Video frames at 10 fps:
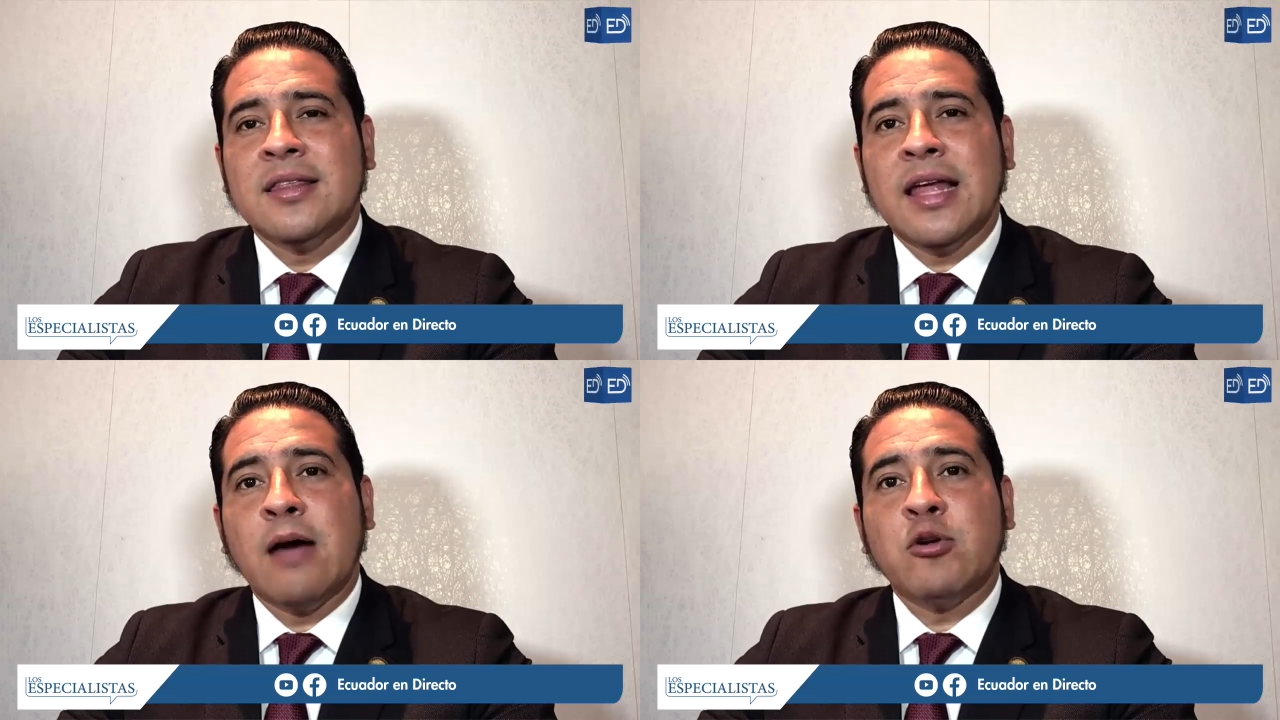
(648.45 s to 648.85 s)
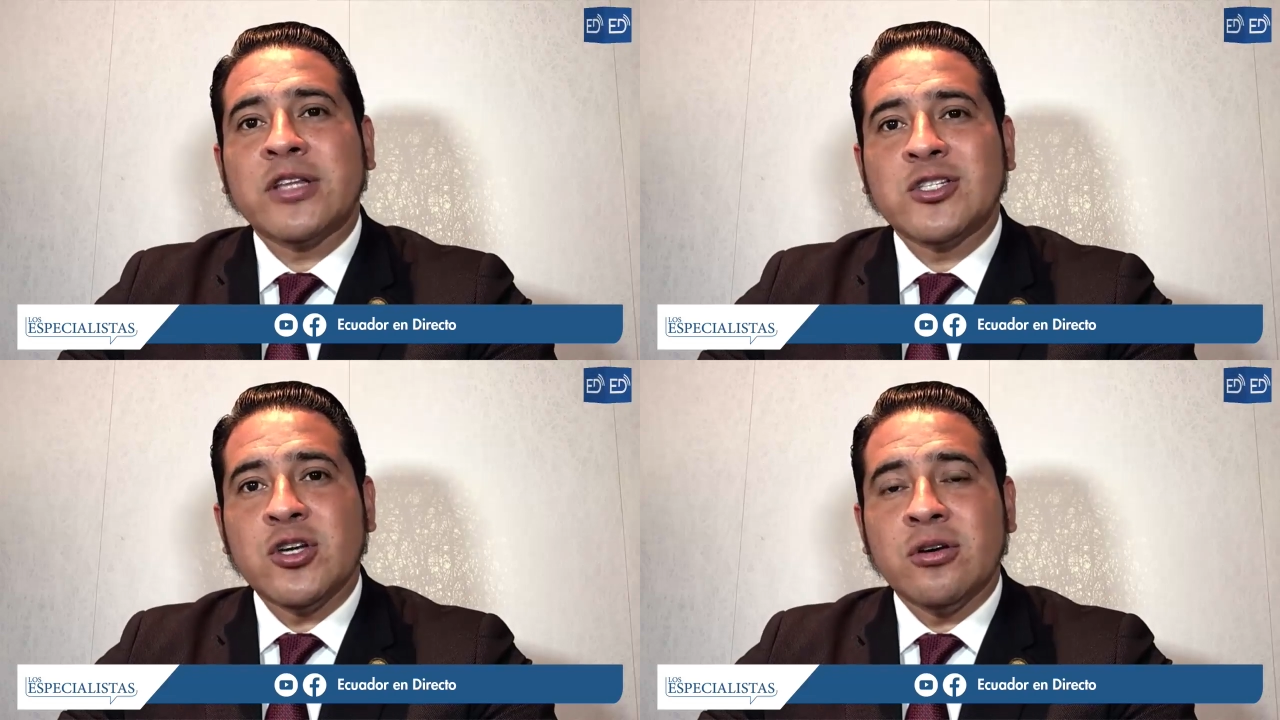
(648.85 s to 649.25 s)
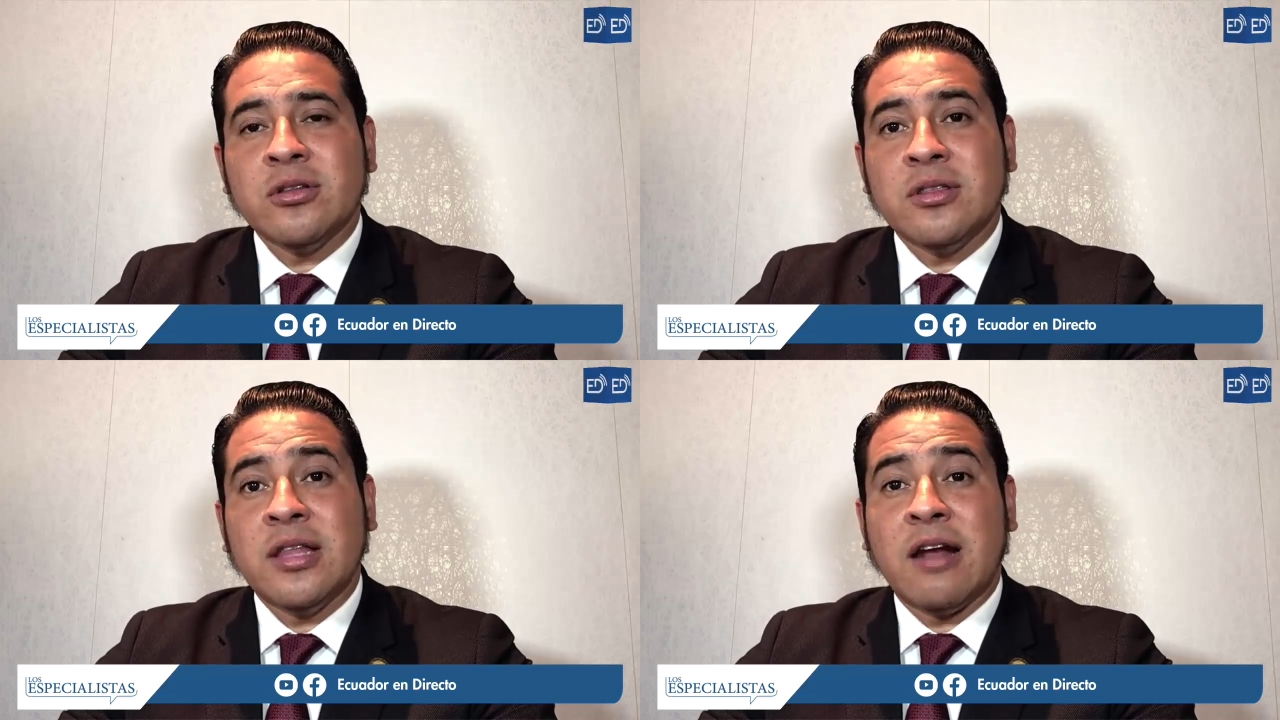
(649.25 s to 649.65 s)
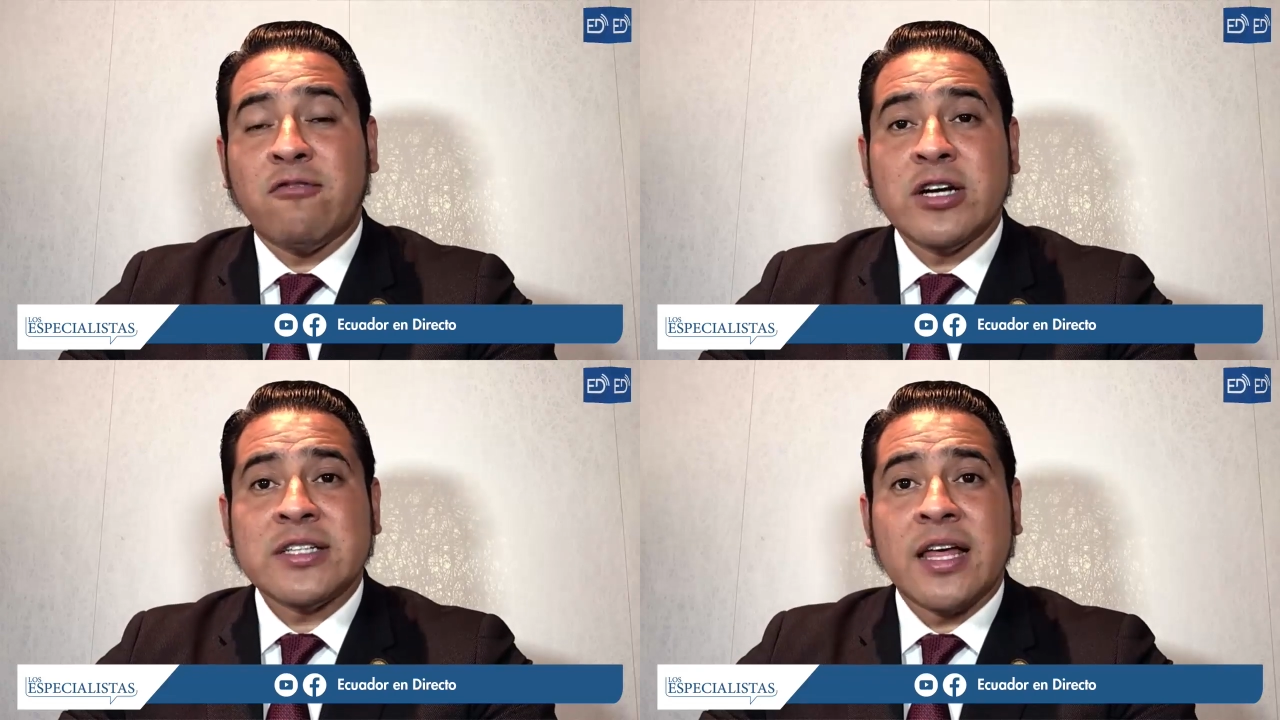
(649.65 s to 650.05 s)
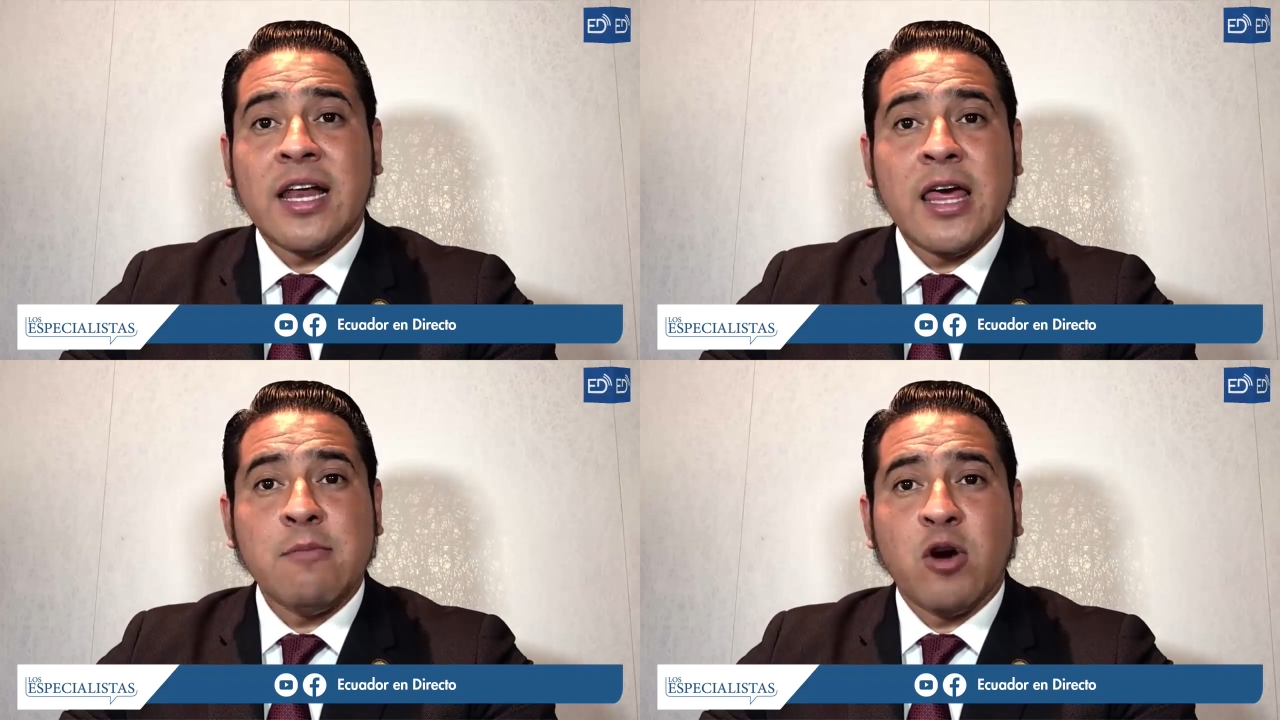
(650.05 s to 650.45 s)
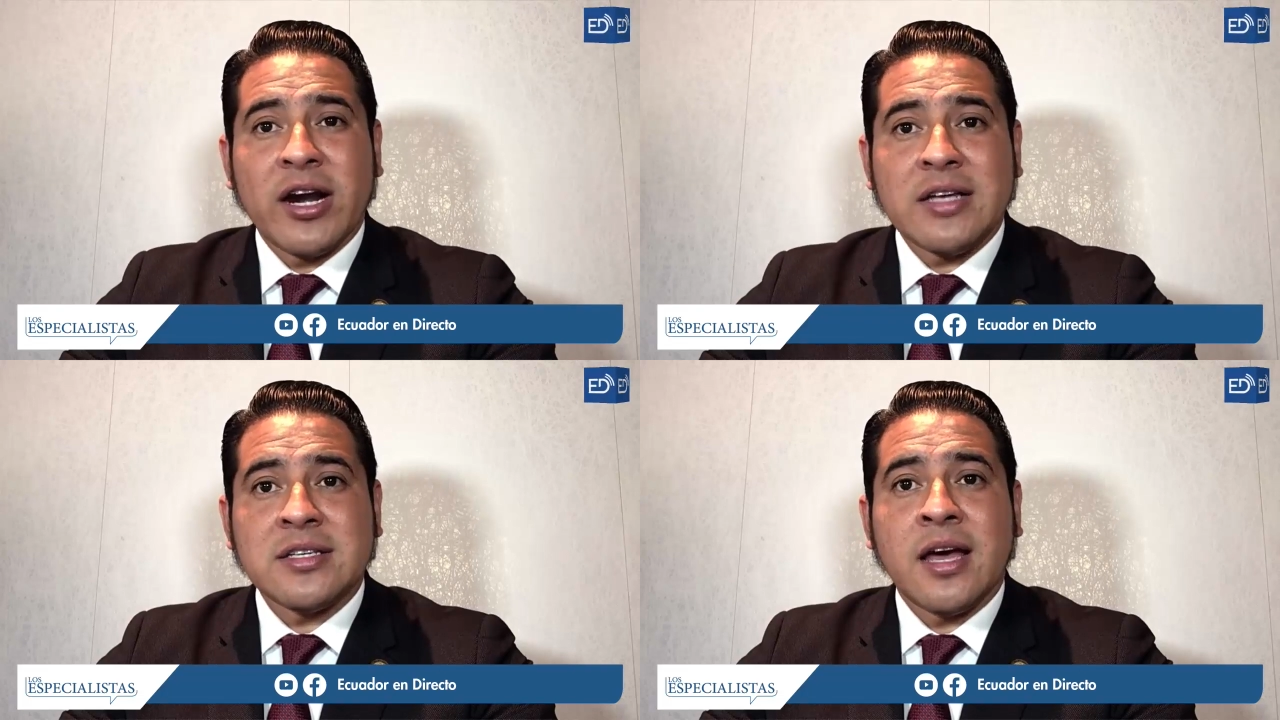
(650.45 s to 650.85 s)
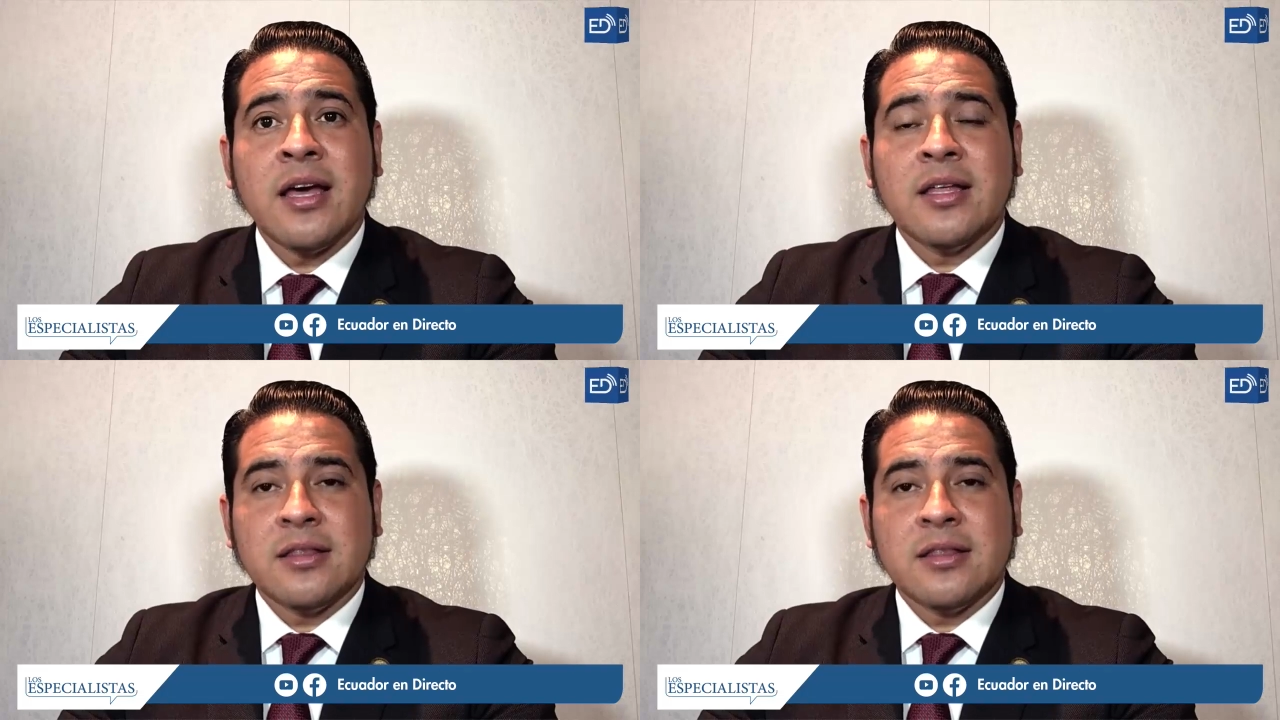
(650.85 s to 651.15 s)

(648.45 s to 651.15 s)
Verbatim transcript: de la votación, de la fuerza de la democracia